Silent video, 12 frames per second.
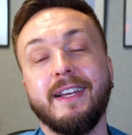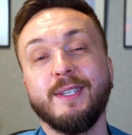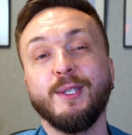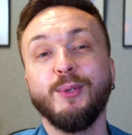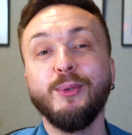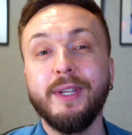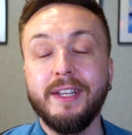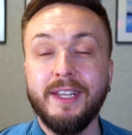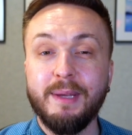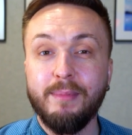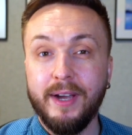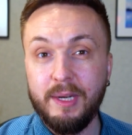hast du dann
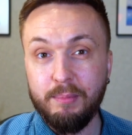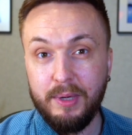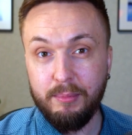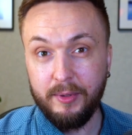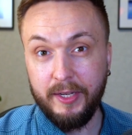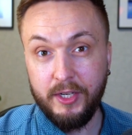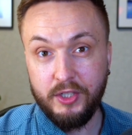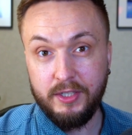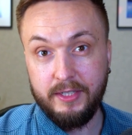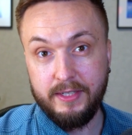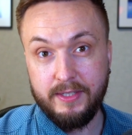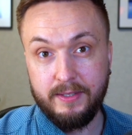eben einen Implementation
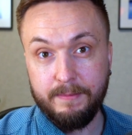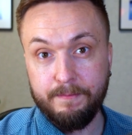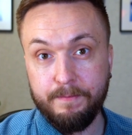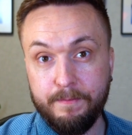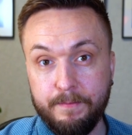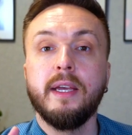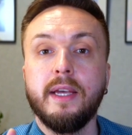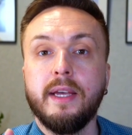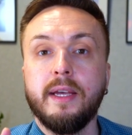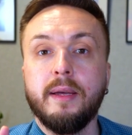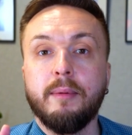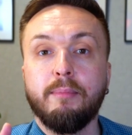Test.
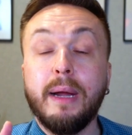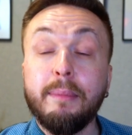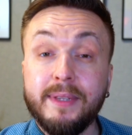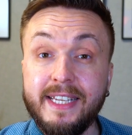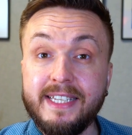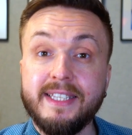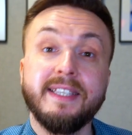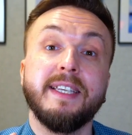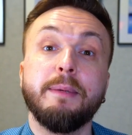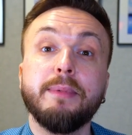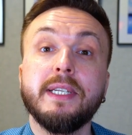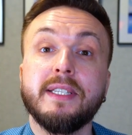Beim Testen
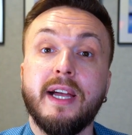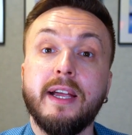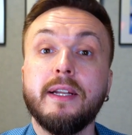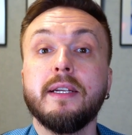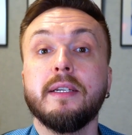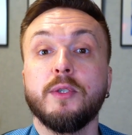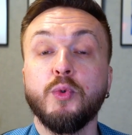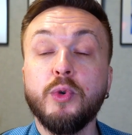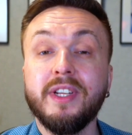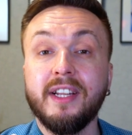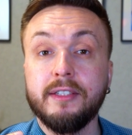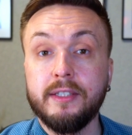gibt es eine
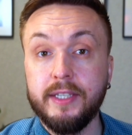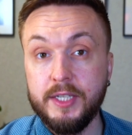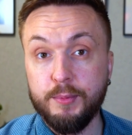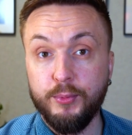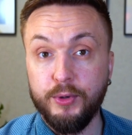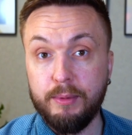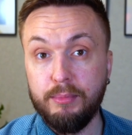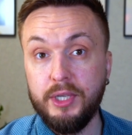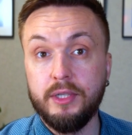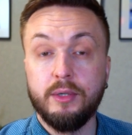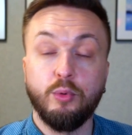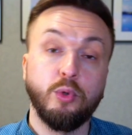sogenannte
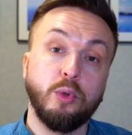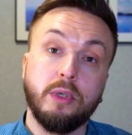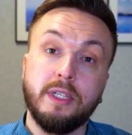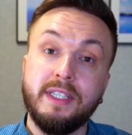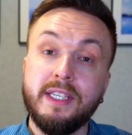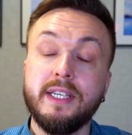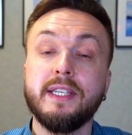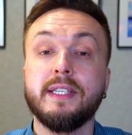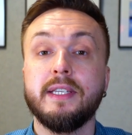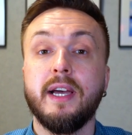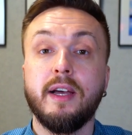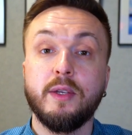Testpyramide und die
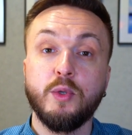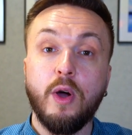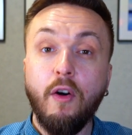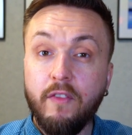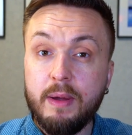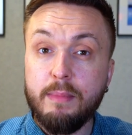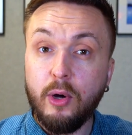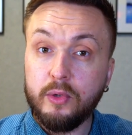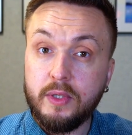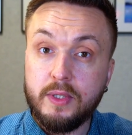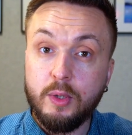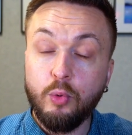ist ja so aufgebaut,
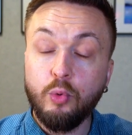dass du